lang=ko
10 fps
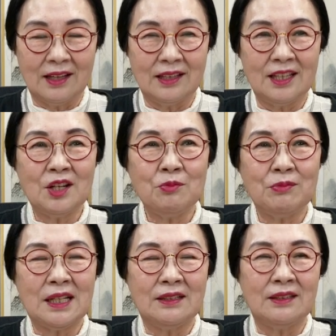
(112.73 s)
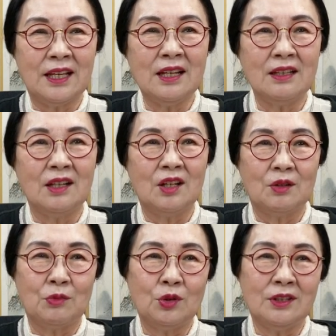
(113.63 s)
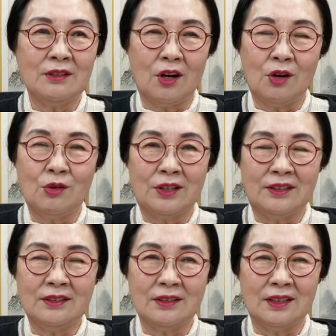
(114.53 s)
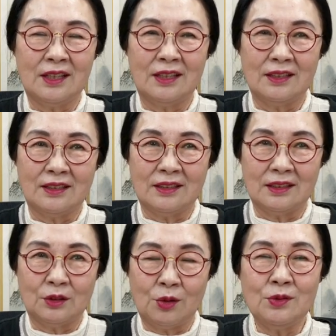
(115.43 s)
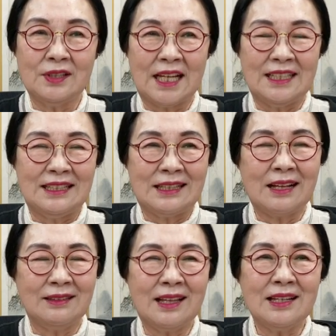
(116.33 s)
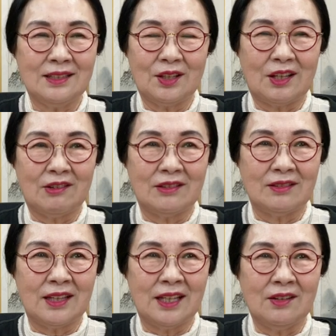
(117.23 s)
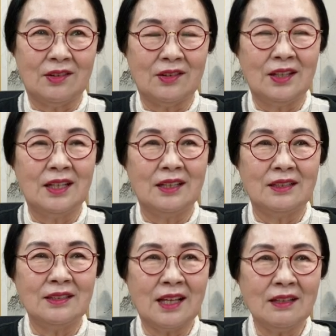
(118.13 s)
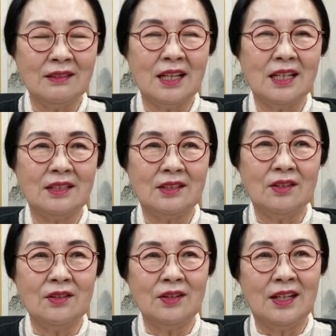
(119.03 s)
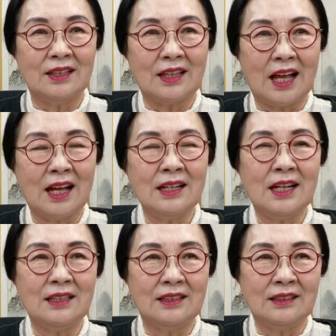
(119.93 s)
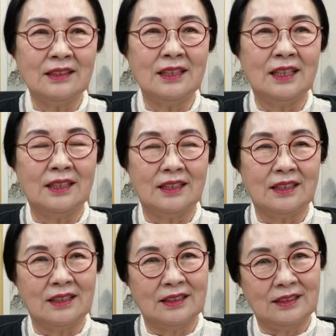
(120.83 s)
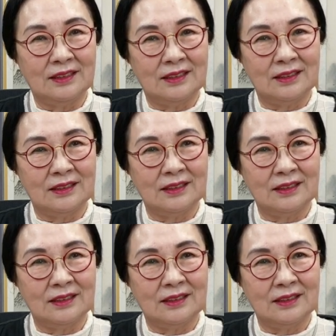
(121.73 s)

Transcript: 이런 말들의 모든 어원은 그 동사인 삭다에서 나오는데요. 그 삭다에서 다라는 어, 그